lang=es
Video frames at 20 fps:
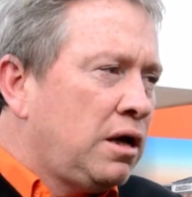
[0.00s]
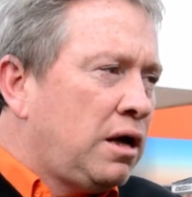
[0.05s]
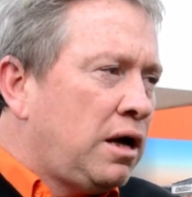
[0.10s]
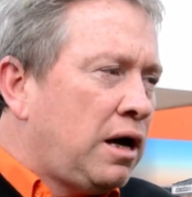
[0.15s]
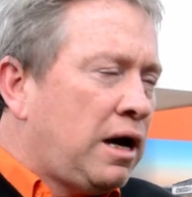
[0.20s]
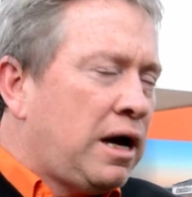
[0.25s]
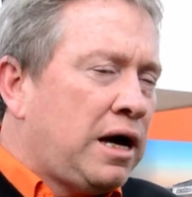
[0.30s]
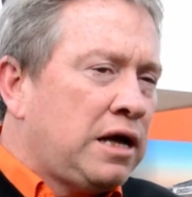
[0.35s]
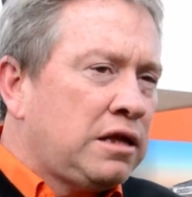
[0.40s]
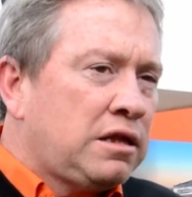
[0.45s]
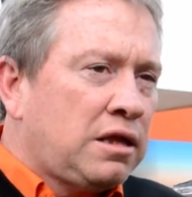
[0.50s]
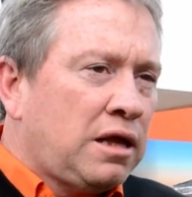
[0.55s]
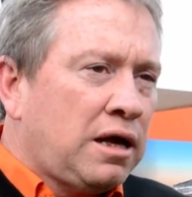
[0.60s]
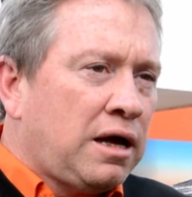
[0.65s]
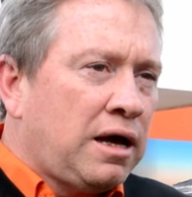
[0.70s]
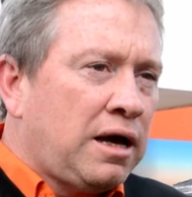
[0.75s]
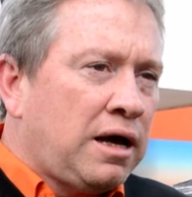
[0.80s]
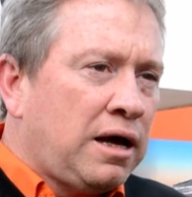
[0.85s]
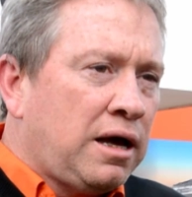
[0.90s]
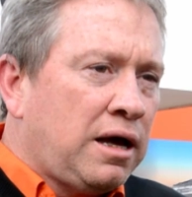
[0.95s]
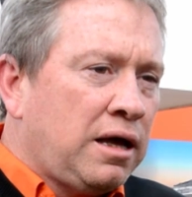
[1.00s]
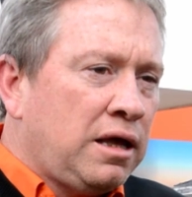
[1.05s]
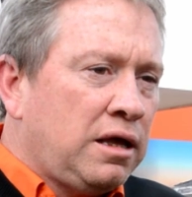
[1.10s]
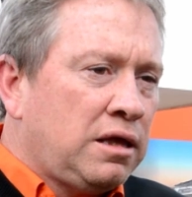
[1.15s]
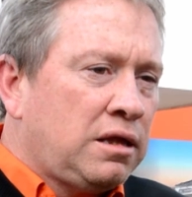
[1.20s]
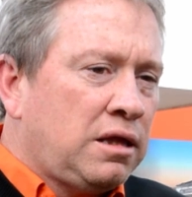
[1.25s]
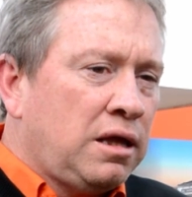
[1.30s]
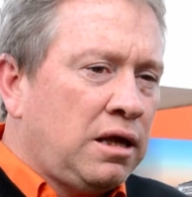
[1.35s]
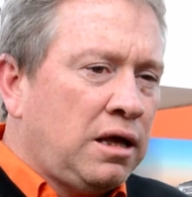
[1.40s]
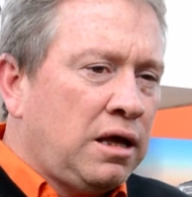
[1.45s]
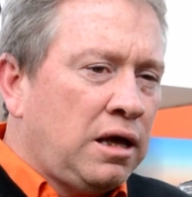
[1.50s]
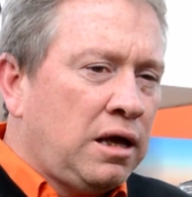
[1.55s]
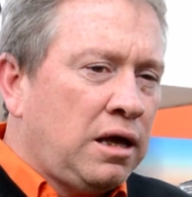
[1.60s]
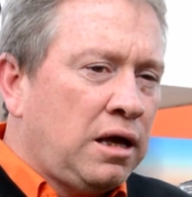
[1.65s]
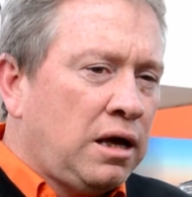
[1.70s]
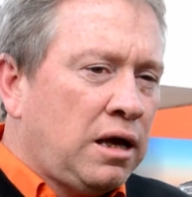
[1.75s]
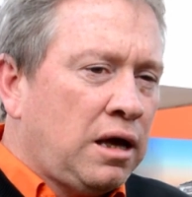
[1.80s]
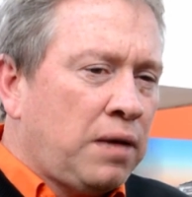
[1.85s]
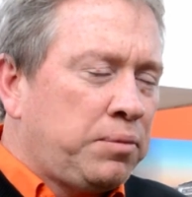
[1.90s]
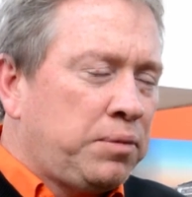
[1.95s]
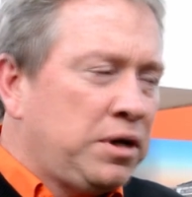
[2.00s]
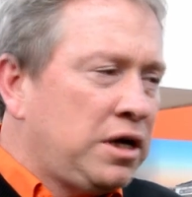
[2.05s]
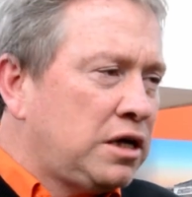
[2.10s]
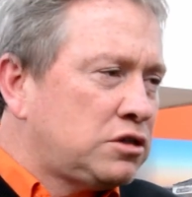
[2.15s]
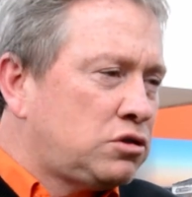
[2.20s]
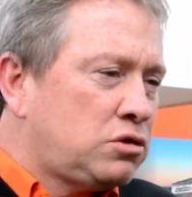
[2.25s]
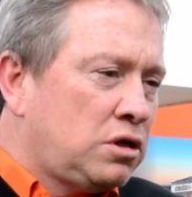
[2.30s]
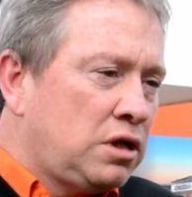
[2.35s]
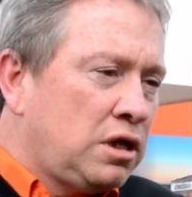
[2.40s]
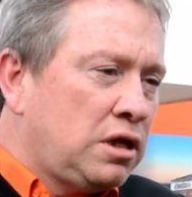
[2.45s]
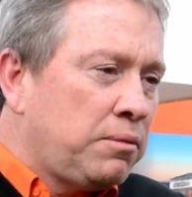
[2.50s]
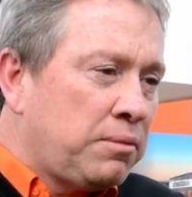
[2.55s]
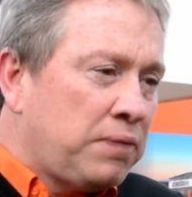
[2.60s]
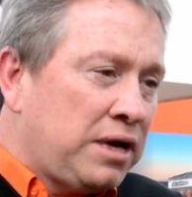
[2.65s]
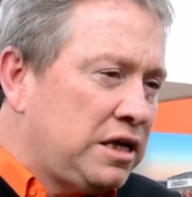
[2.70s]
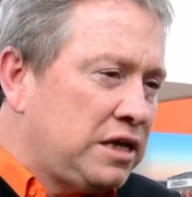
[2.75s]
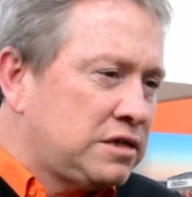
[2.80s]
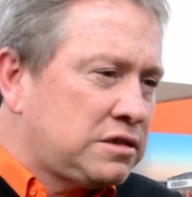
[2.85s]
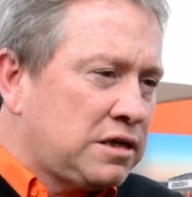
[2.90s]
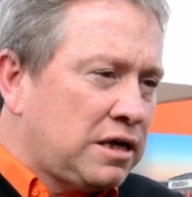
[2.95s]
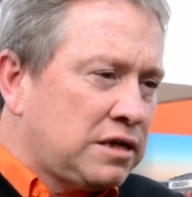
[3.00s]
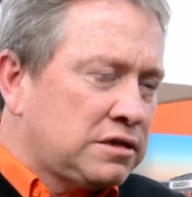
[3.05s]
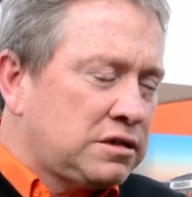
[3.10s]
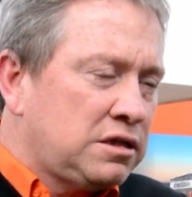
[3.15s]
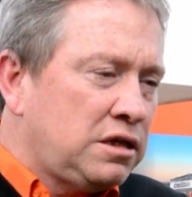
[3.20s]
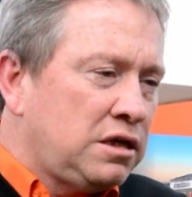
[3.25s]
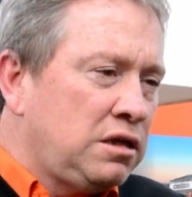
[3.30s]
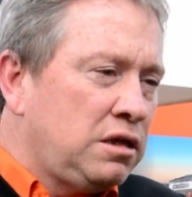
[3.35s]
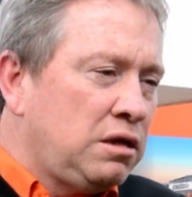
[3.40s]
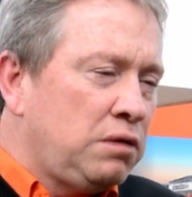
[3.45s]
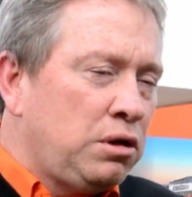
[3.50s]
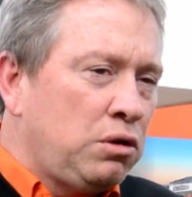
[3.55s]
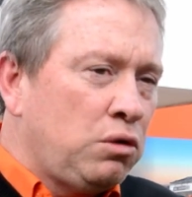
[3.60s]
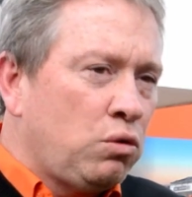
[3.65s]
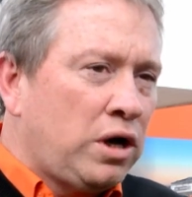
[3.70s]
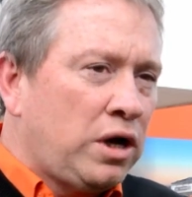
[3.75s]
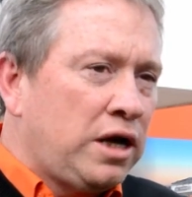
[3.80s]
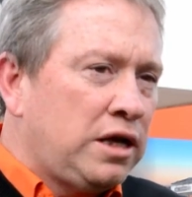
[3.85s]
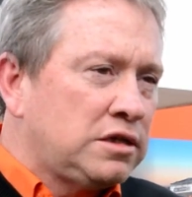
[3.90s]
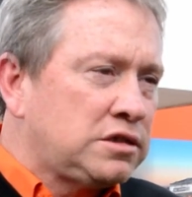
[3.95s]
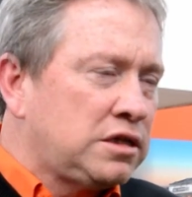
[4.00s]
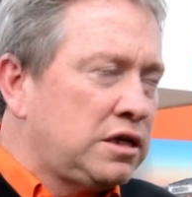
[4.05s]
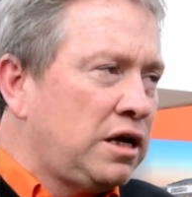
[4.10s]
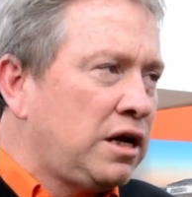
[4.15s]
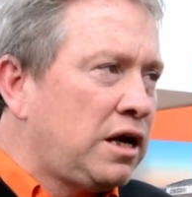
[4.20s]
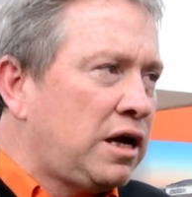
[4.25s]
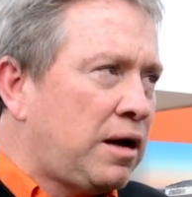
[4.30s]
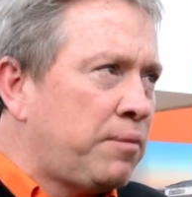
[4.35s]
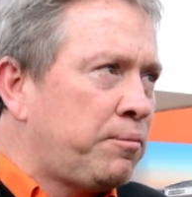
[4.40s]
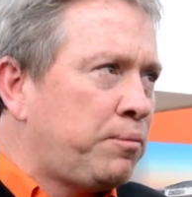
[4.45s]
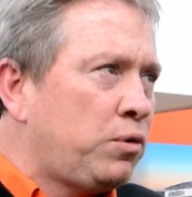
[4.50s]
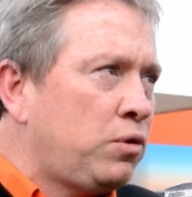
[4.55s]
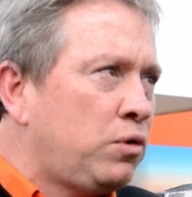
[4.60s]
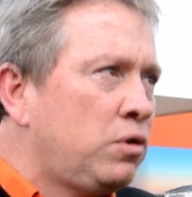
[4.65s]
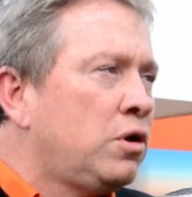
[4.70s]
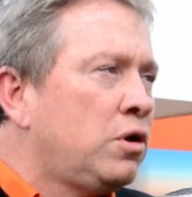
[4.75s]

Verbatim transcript: hasta este, aplicaciones de malezas individuales en el campo